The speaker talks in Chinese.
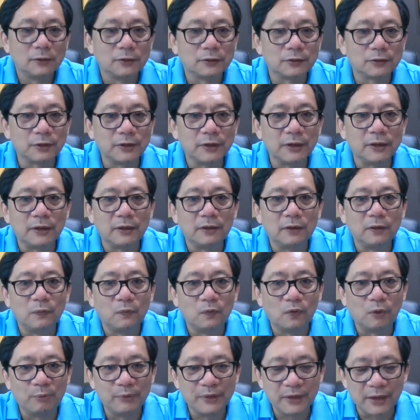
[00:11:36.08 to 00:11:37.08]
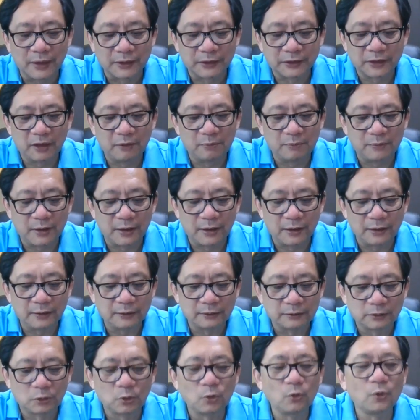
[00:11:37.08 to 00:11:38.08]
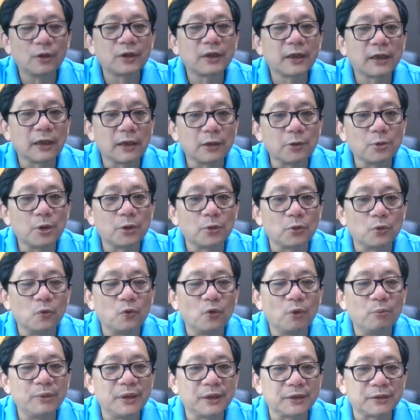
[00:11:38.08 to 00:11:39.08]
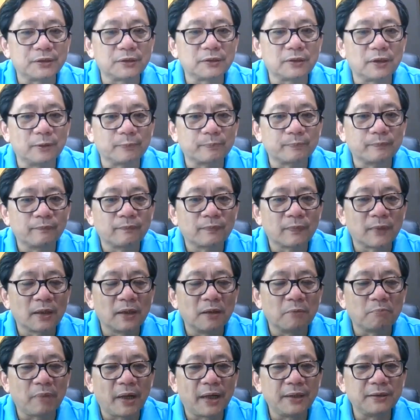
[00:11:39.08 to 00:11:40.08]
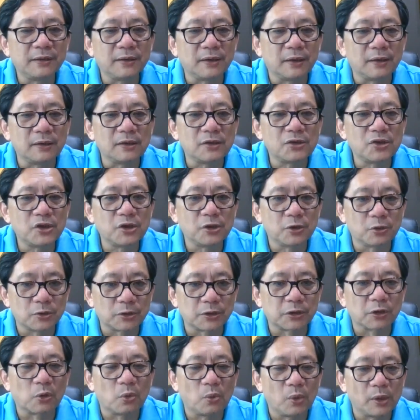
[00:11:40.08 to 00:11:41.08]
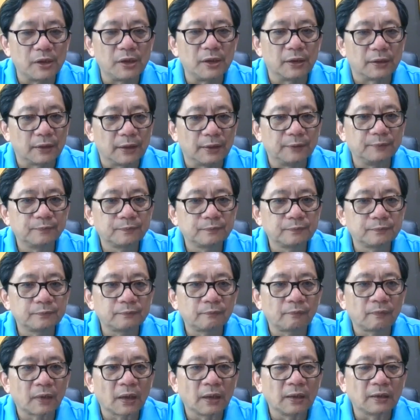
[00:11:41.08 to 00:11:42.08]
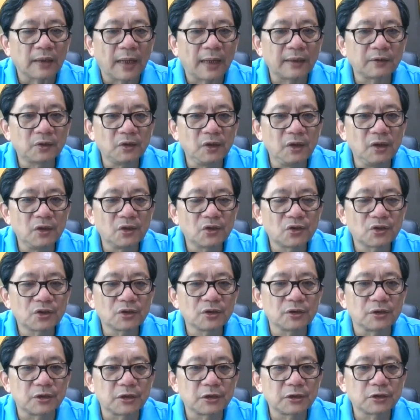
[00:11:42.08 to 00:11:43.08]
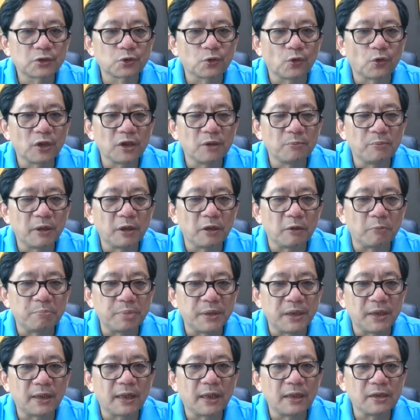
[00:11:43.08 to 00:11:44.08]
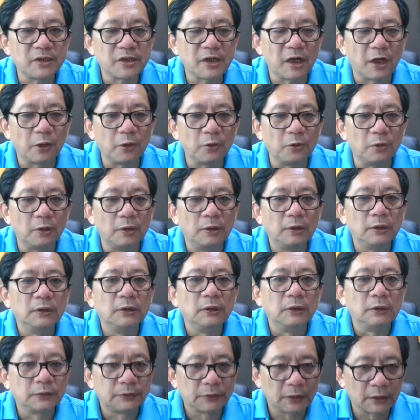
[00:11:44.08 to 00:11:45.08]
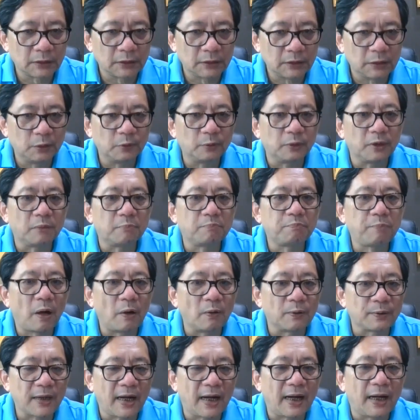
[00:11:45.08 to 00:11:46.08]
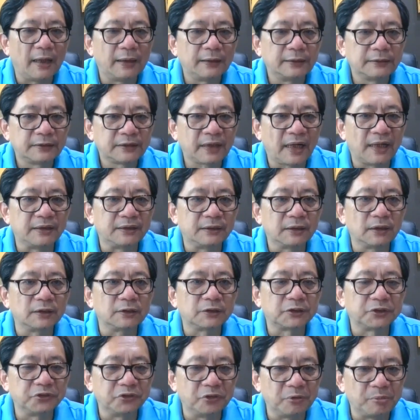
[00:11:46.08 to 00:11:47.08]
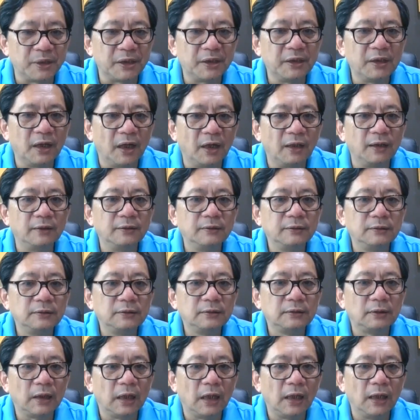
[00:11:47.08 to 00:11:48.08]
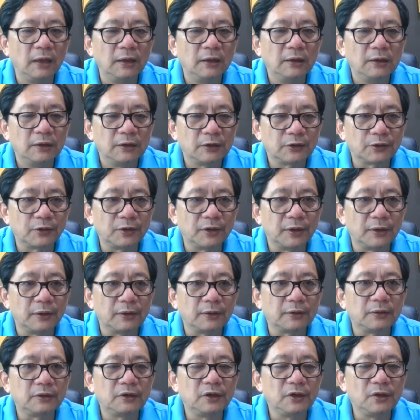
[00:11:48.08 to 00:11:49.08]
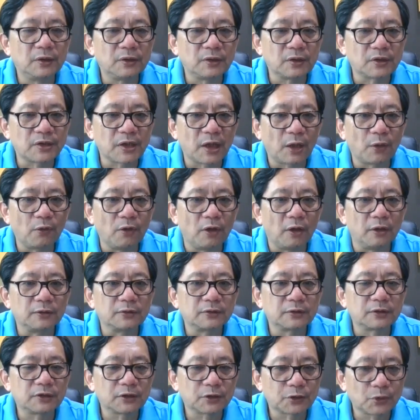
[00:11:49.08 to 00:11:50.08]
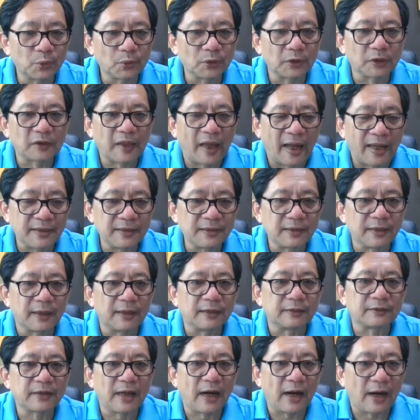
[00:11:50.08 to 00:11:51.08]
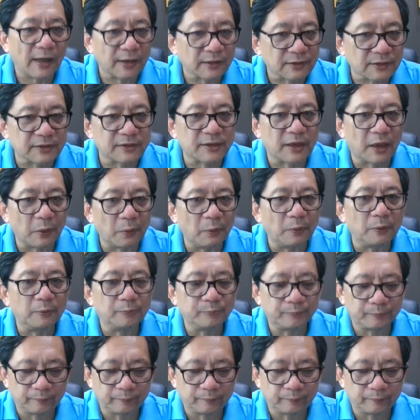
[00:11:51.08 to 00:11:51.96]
所以我们也证明，通过这个阅读，我们也知道，潘金莹的记录是过硬的。他第一次之所以没有平安降落，正是因为爆炸产生失去平衡，啊，所以第一次降落自动的弹起来，再二次降落，